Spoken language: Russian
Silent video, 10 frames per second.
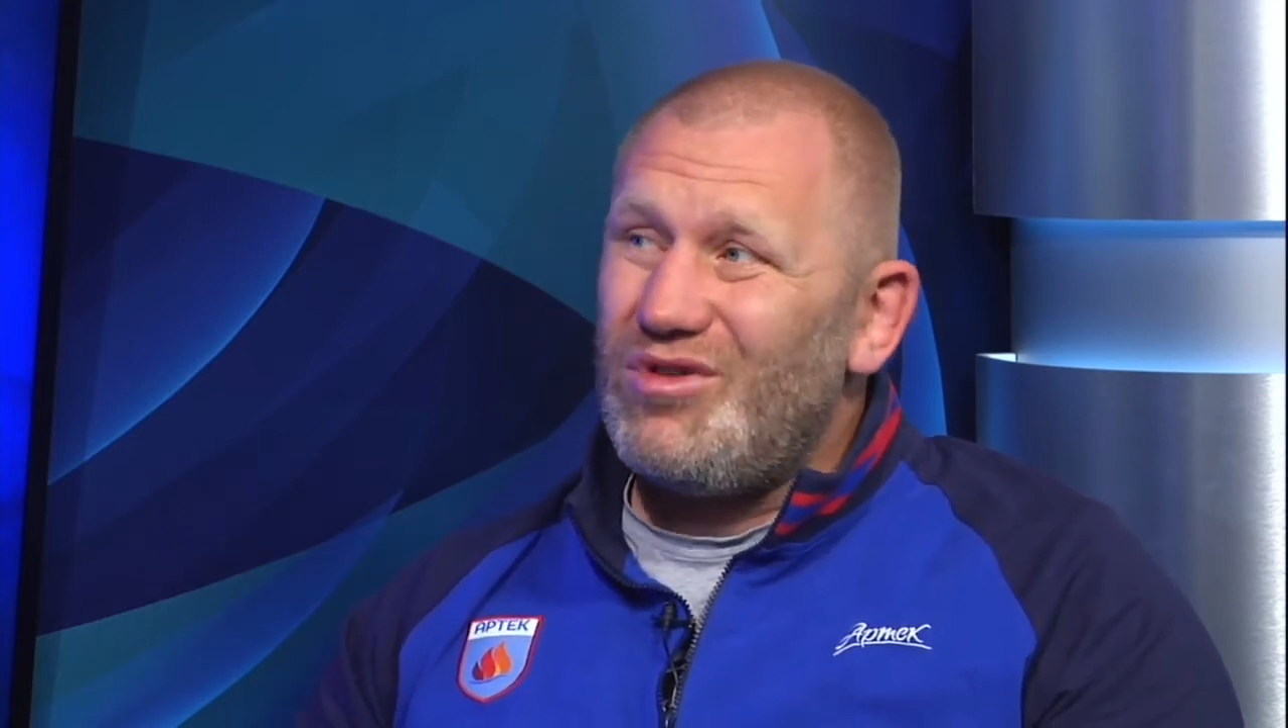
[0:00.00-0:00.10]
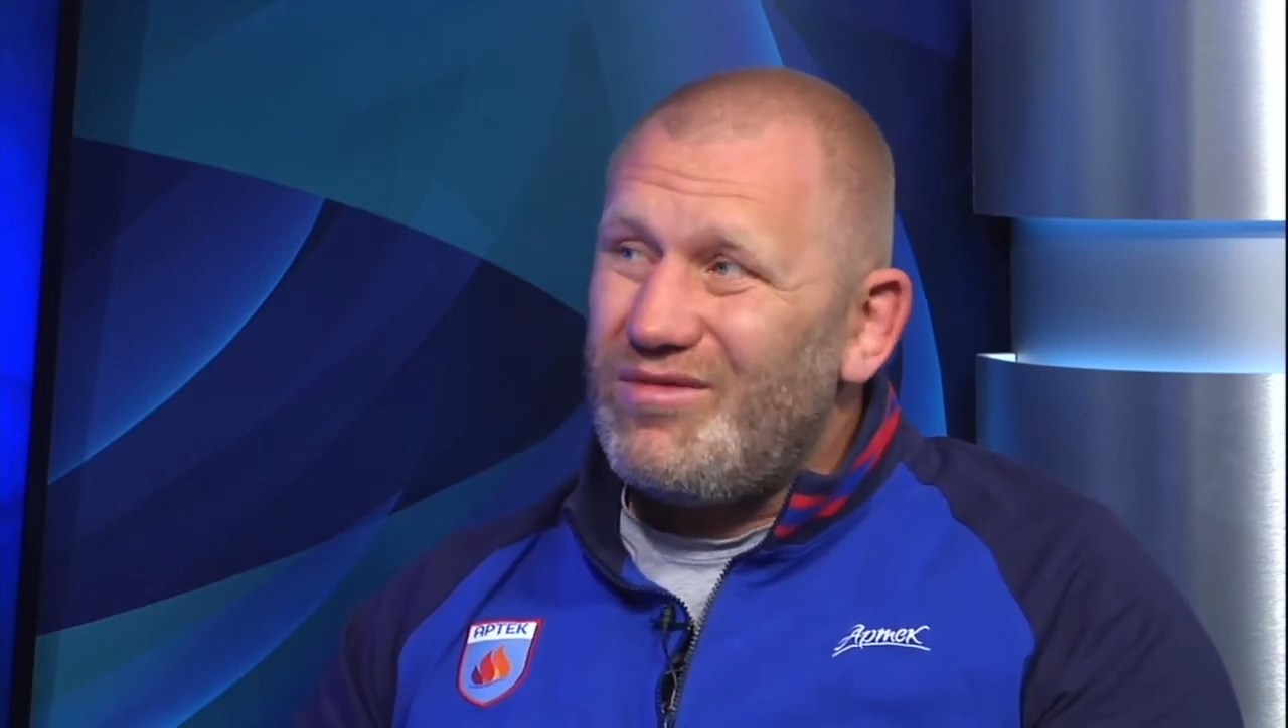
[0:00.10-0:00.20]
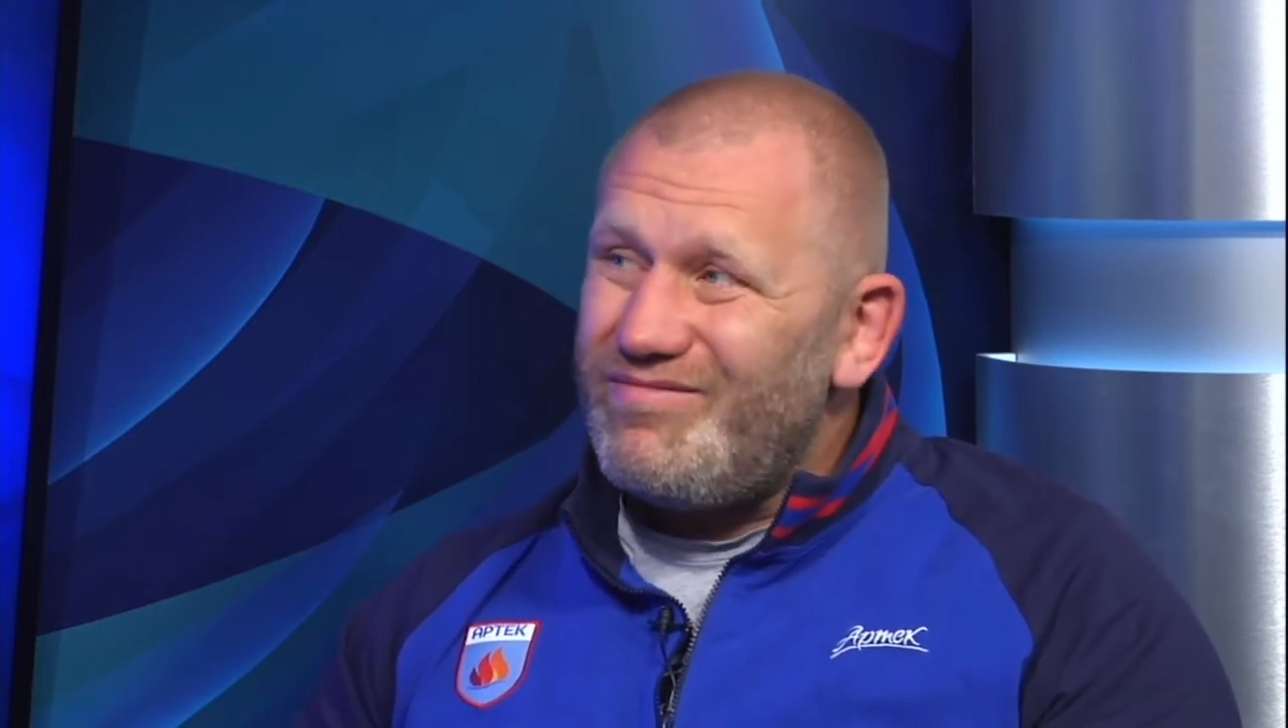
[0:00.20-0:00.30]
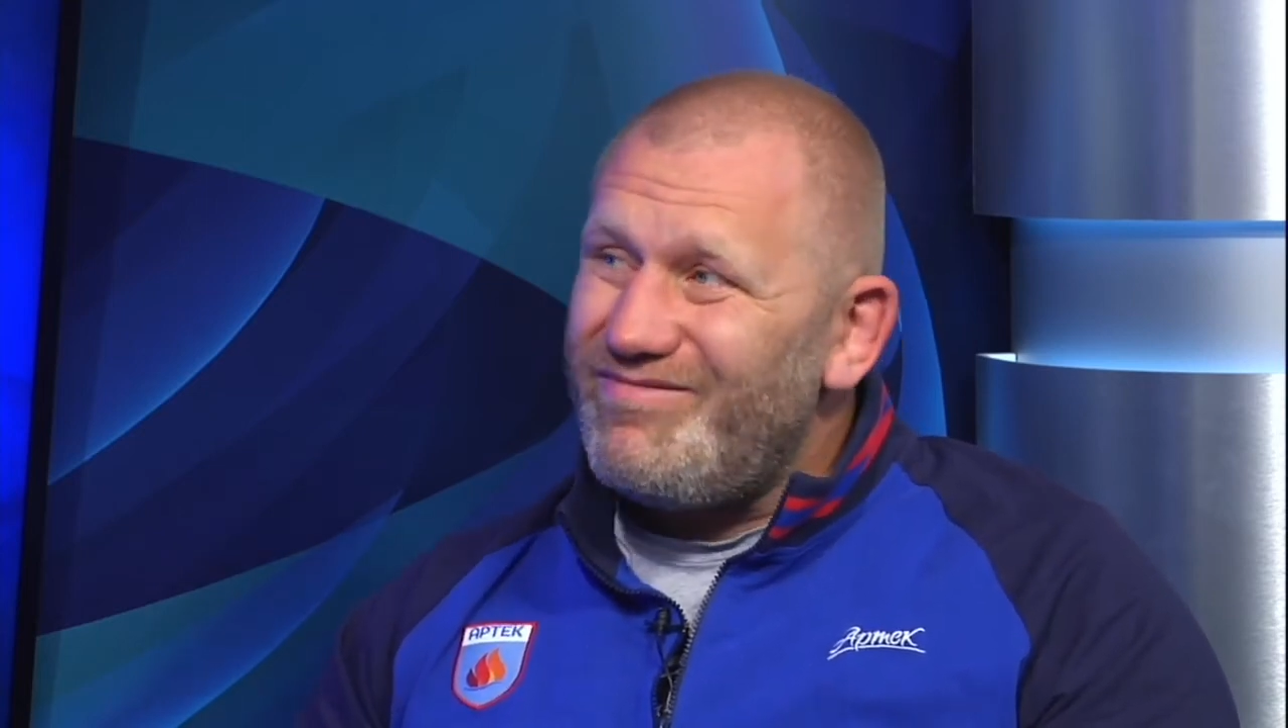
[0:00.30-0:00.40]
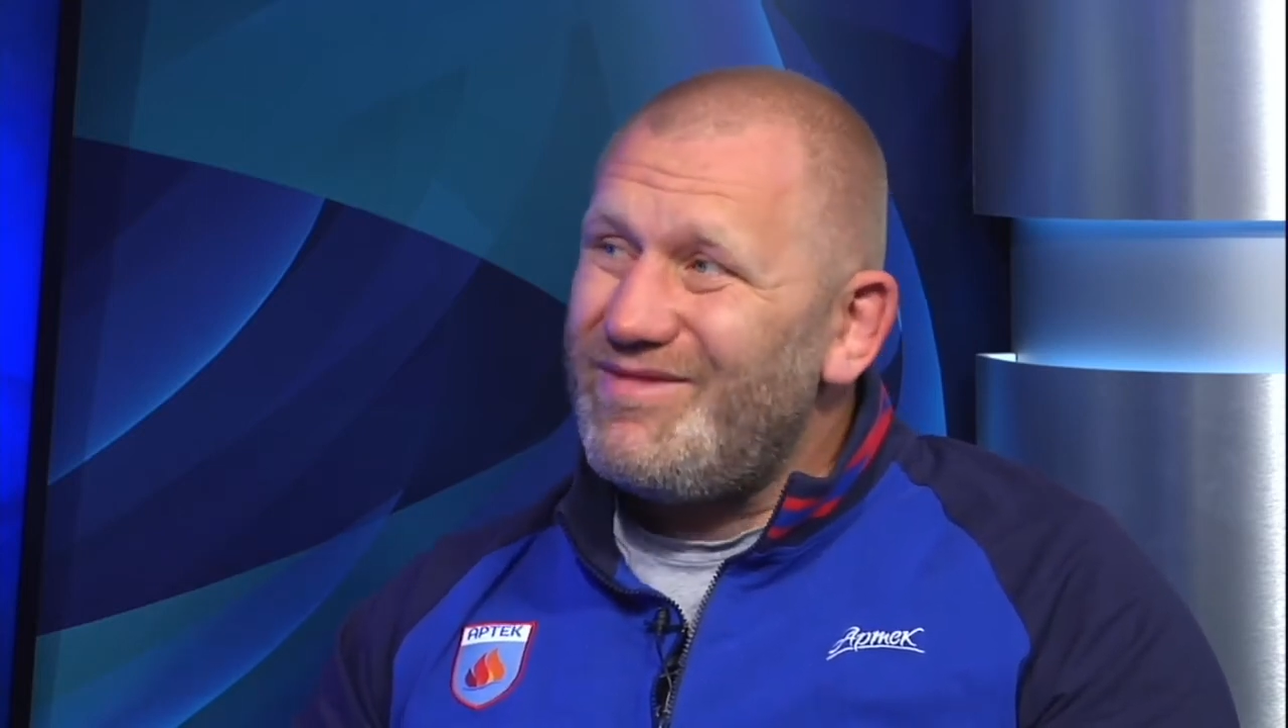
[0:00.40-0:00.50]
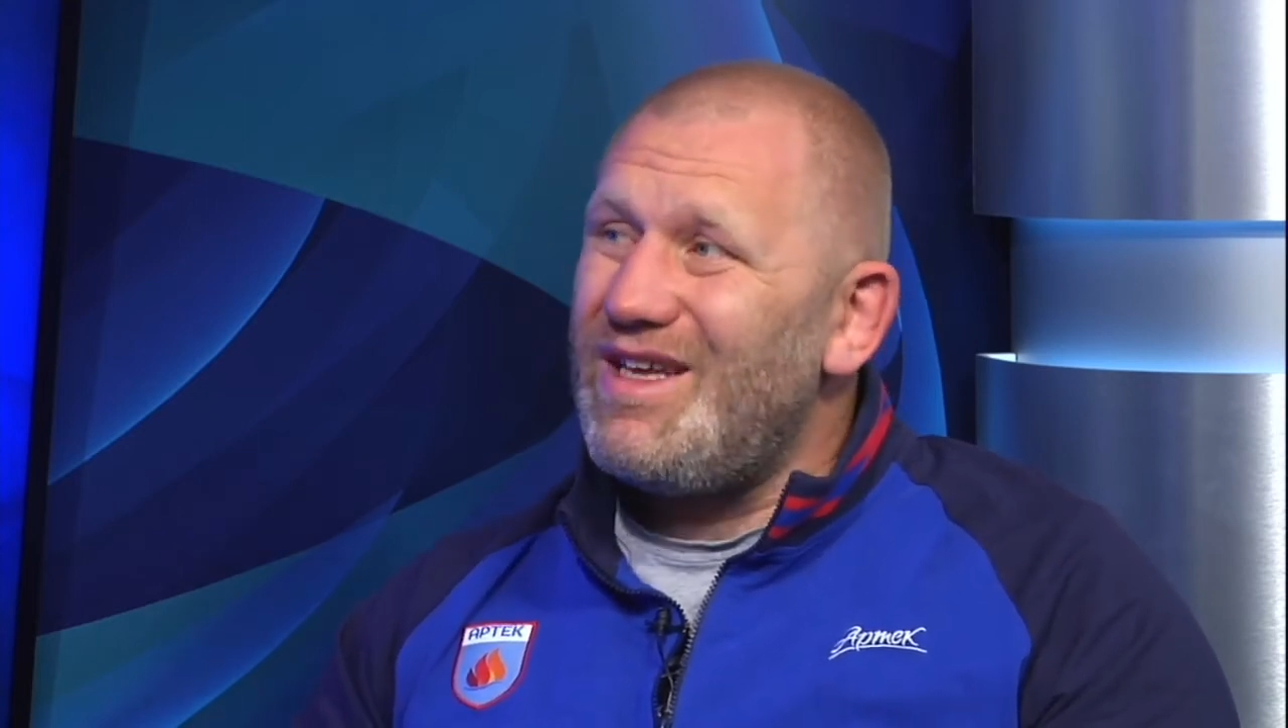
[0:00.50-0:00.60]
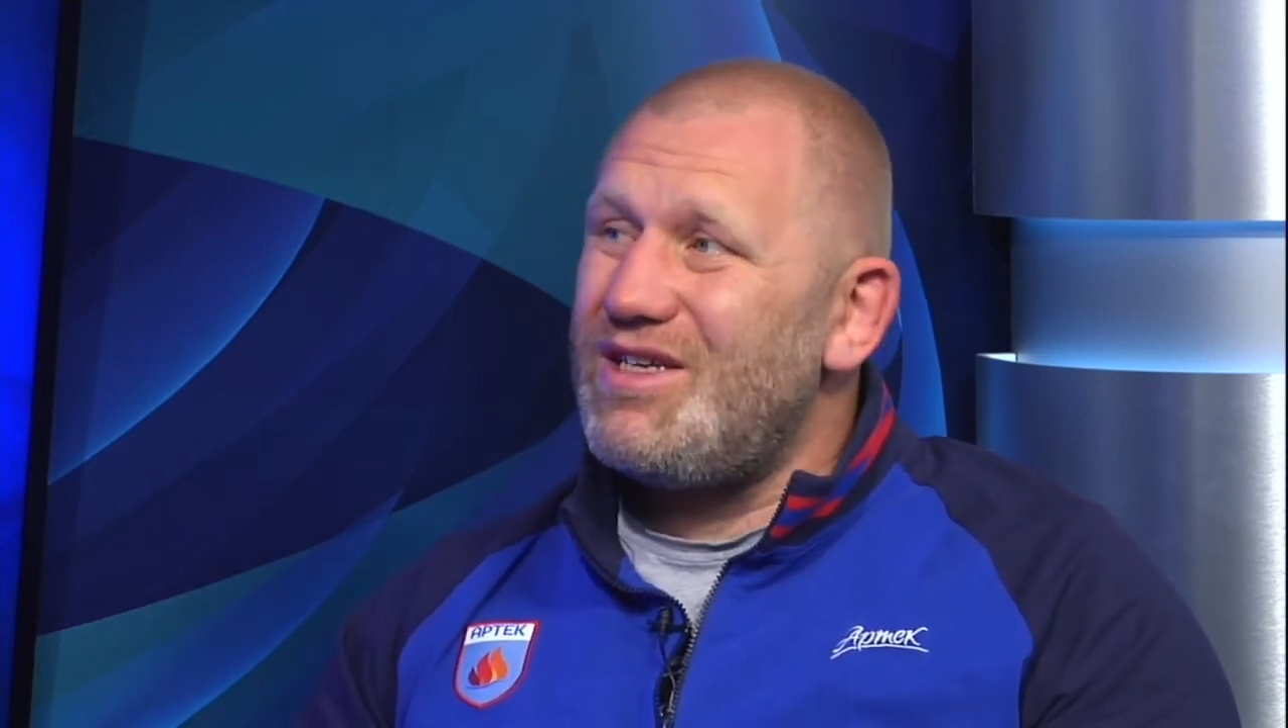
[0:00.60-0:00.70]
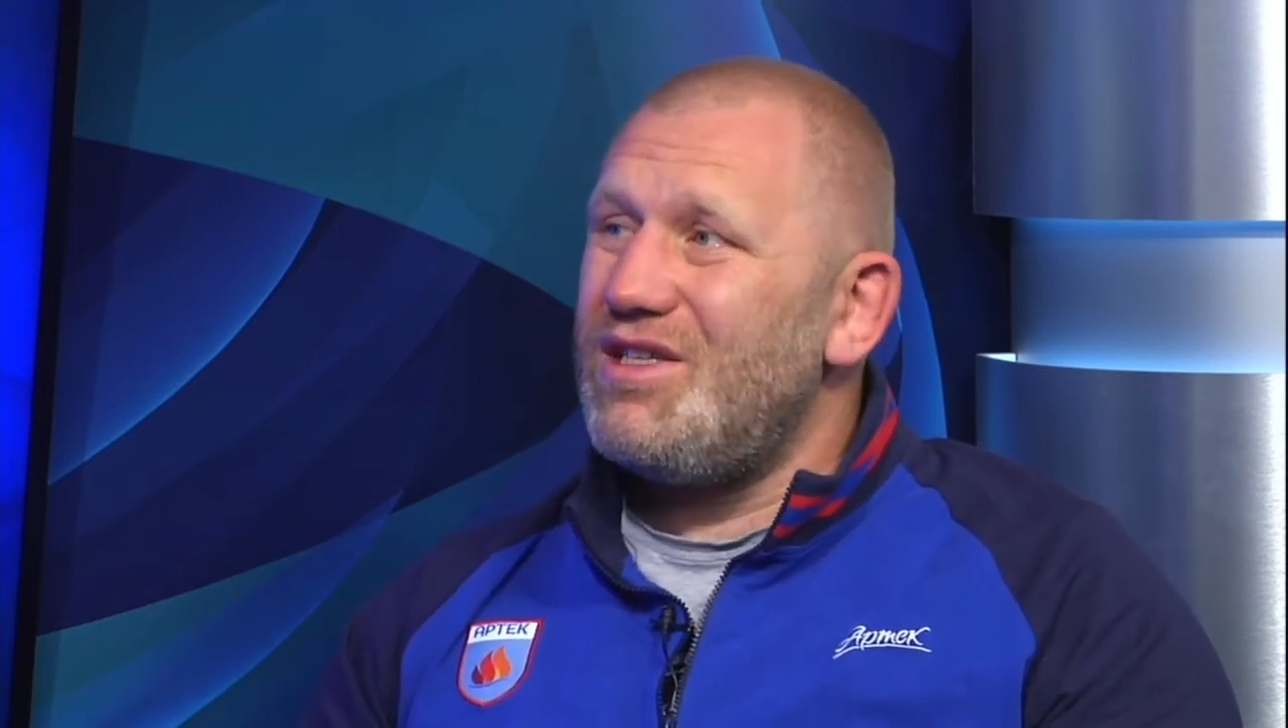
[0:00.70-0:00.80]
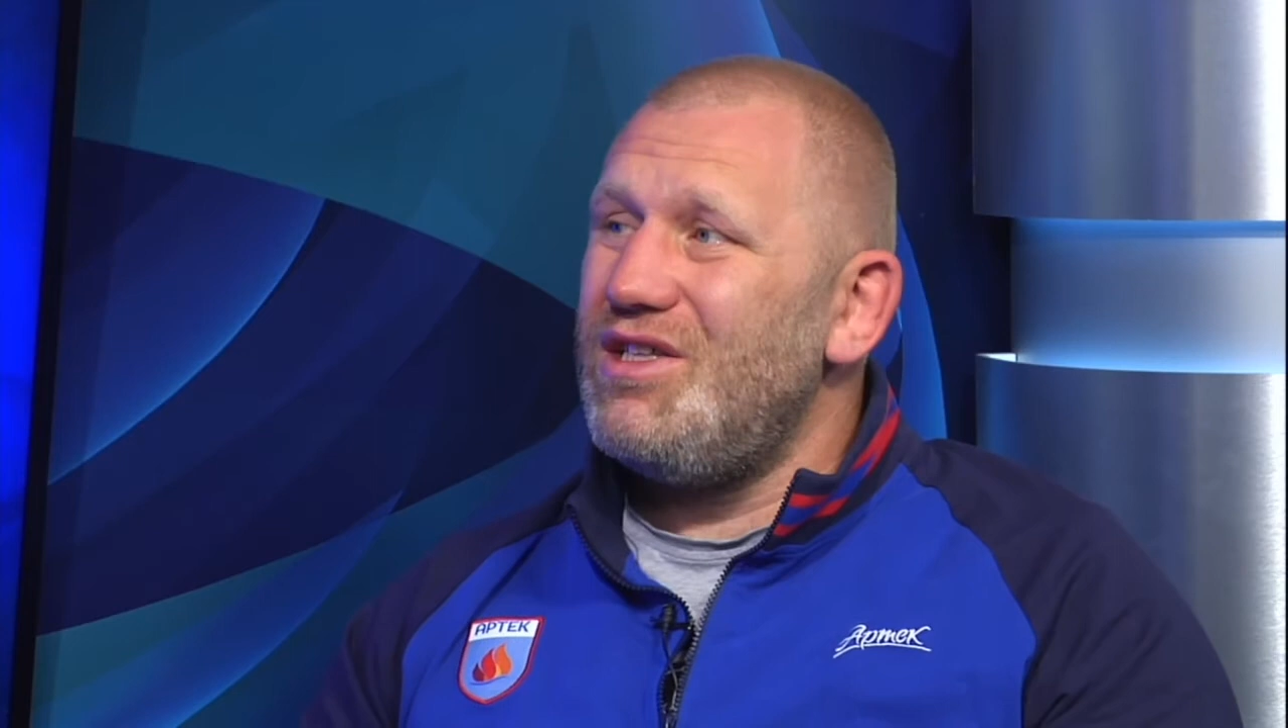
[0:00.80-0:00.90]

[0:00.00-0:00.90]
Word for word: Но я